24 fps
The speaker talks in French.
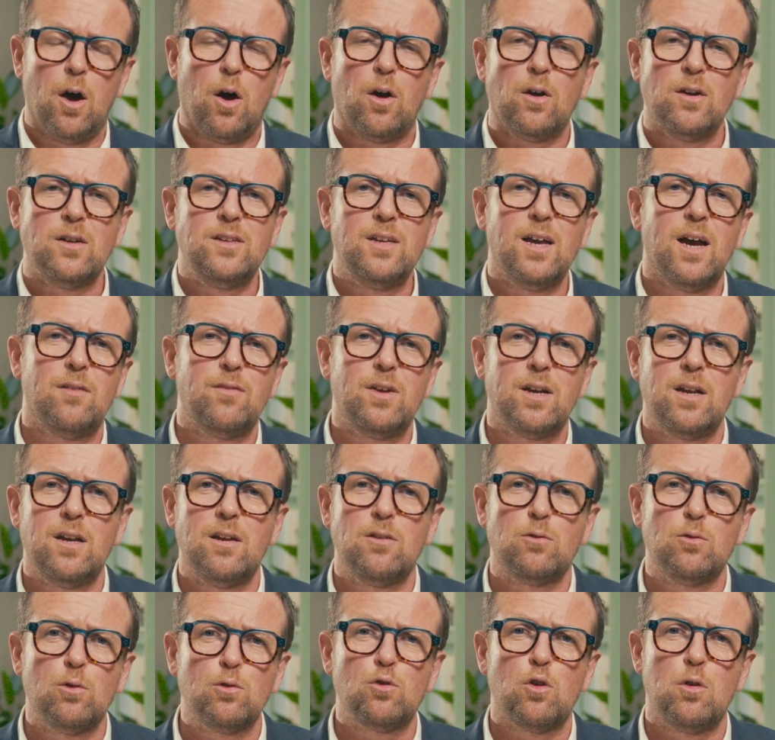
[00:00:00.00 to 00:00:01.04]
en lien avec
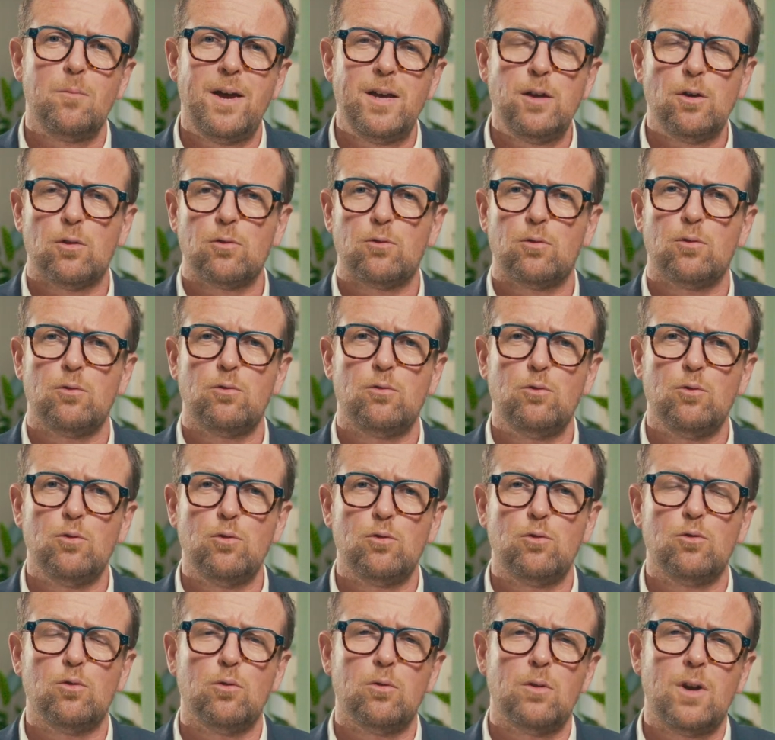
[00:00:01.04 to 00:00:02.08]
les autres bailleurs sociaux
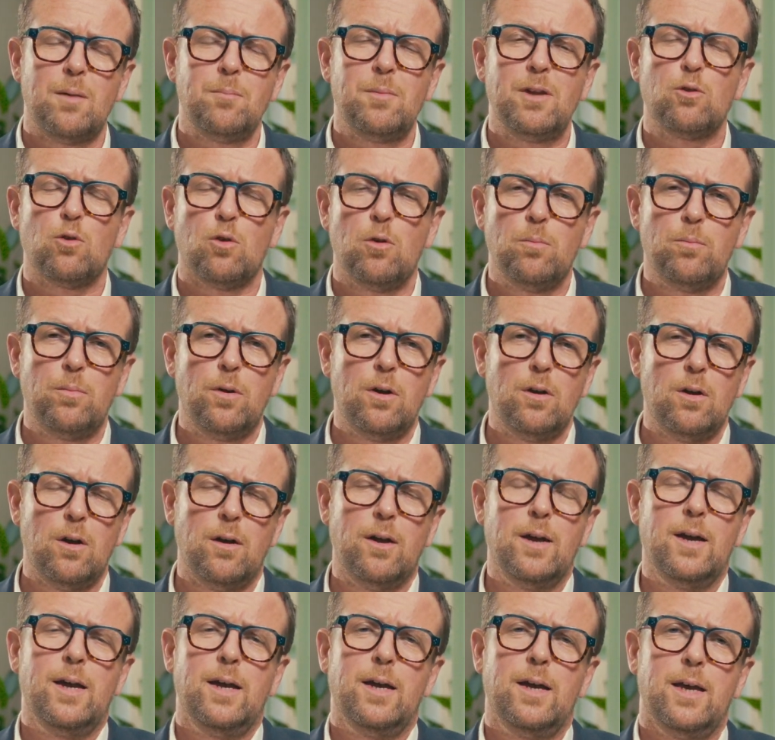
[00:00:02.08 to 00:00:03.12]
dont la métropole
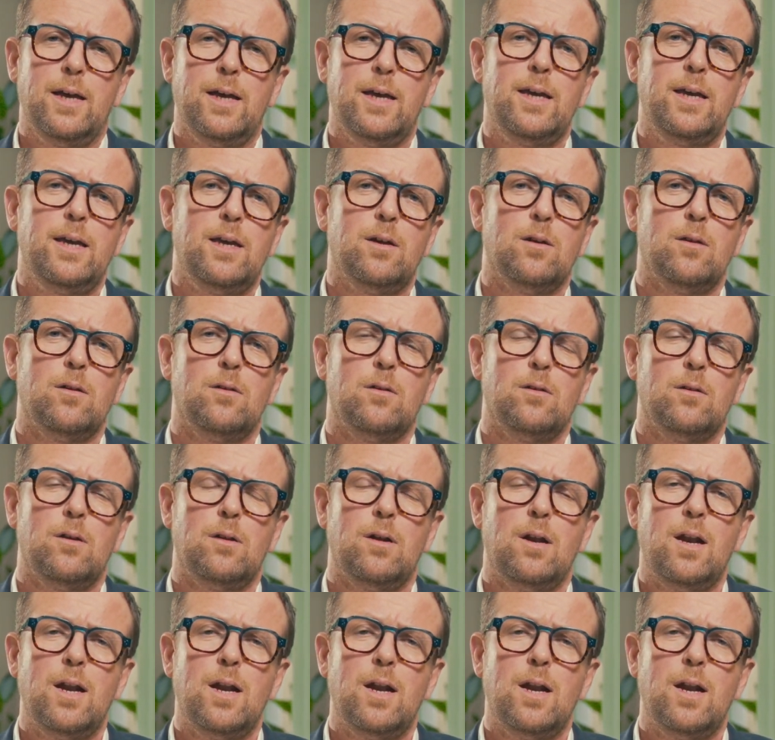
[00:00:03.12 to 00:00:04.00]
est euh,